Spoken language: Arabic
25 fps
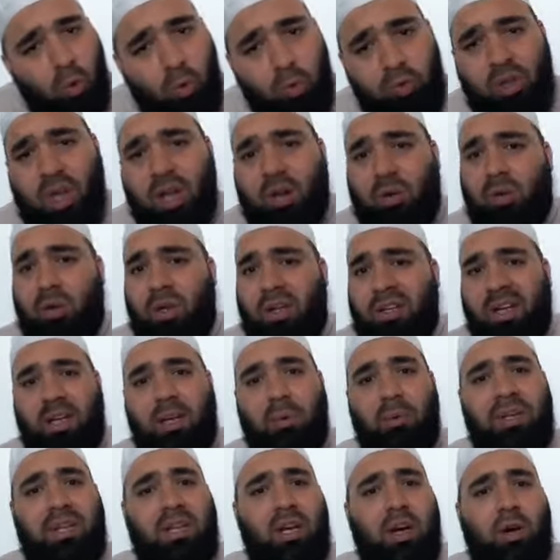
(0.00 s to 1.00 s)
وصار نحن
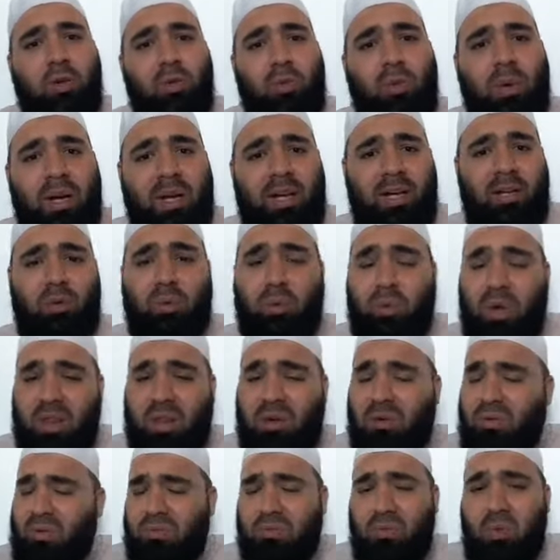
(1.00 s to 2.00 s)
وياهم واحد
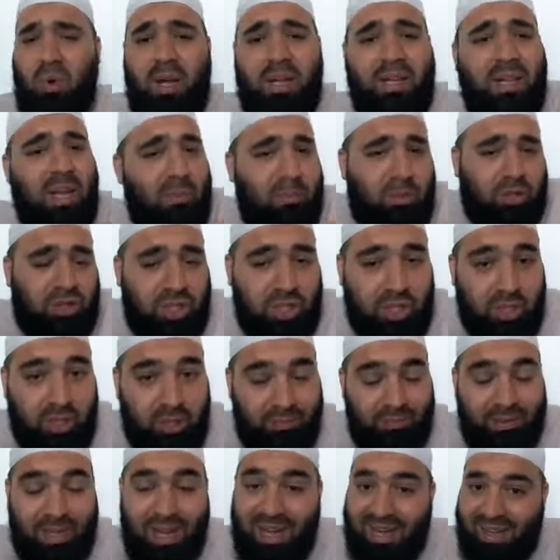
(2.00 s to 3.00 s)
وكذا وين المشكلة
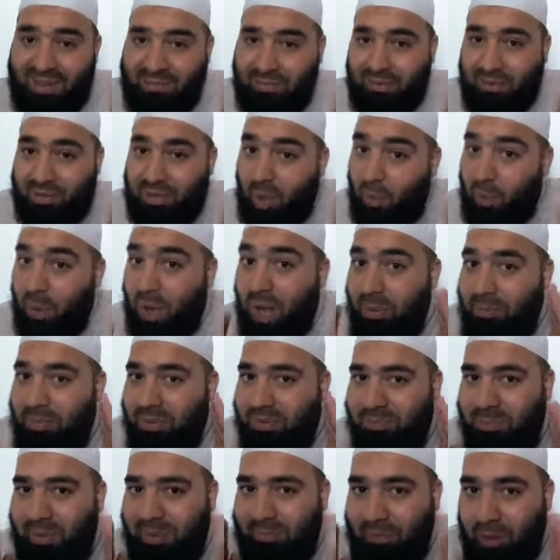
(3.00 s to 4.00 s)
لا في ضوابط
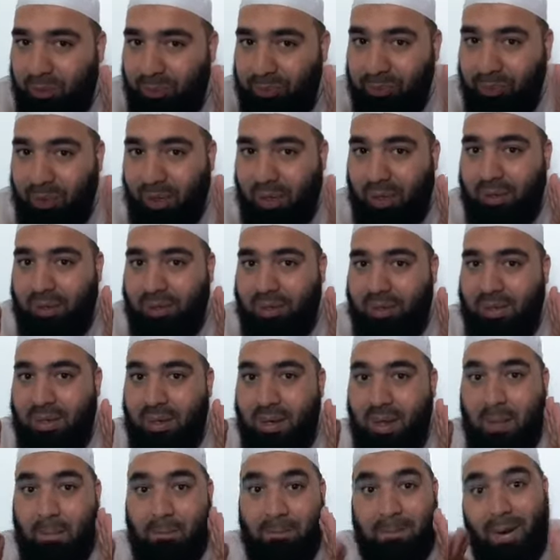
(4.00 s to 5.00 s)
بالموضوع
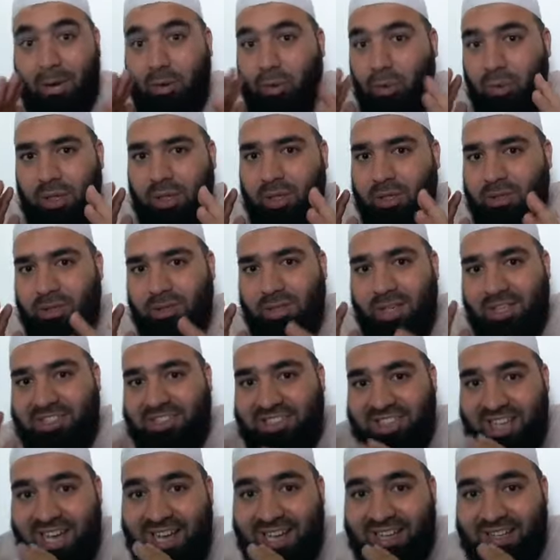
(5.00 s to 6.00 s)
ما كل
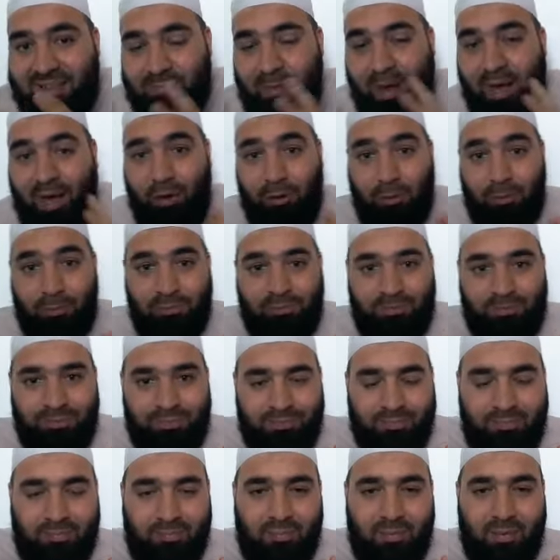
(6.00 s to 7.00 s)
اختلاط جائز معهم
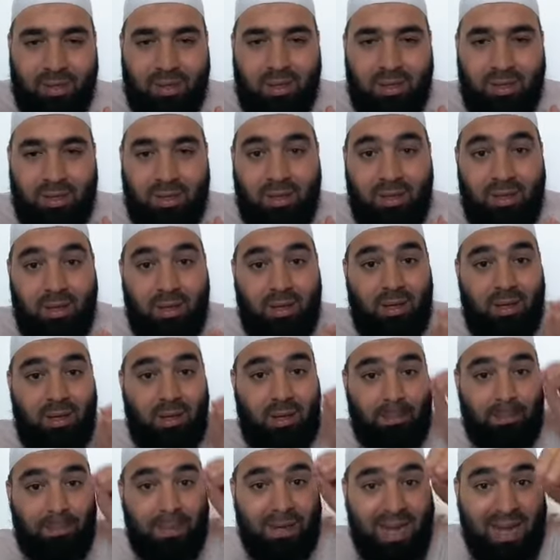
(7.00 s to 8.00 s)

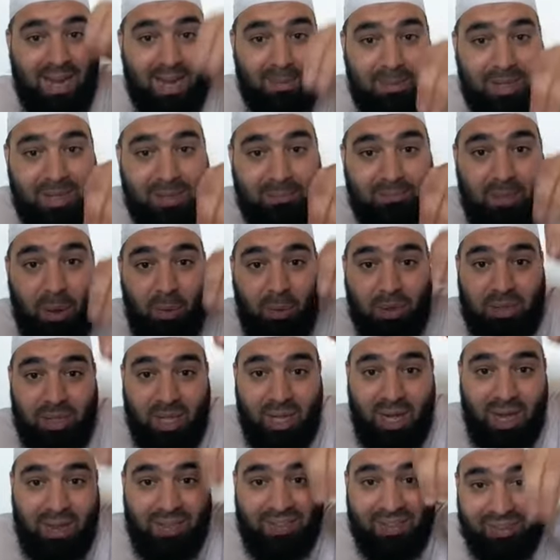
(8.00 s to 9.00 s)
رب العالمين ما وضع
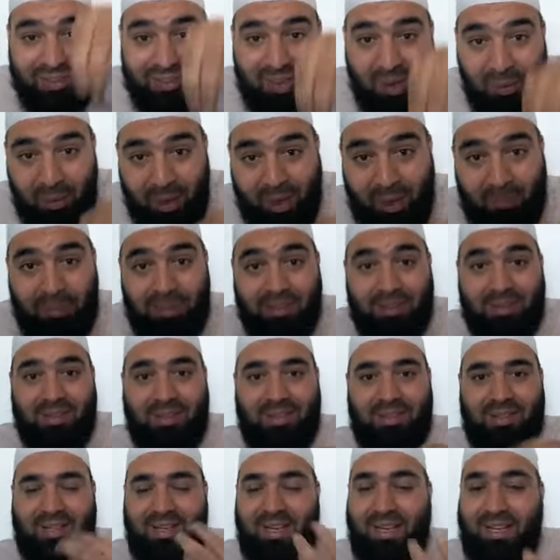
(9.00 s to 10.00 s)
هذه الضوابط
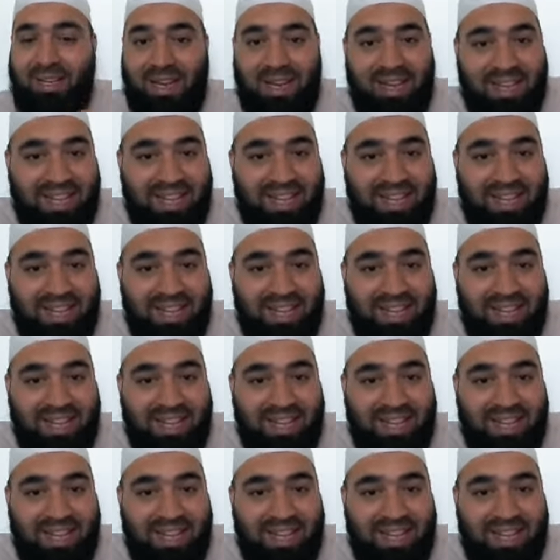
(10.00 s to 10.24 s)
إلا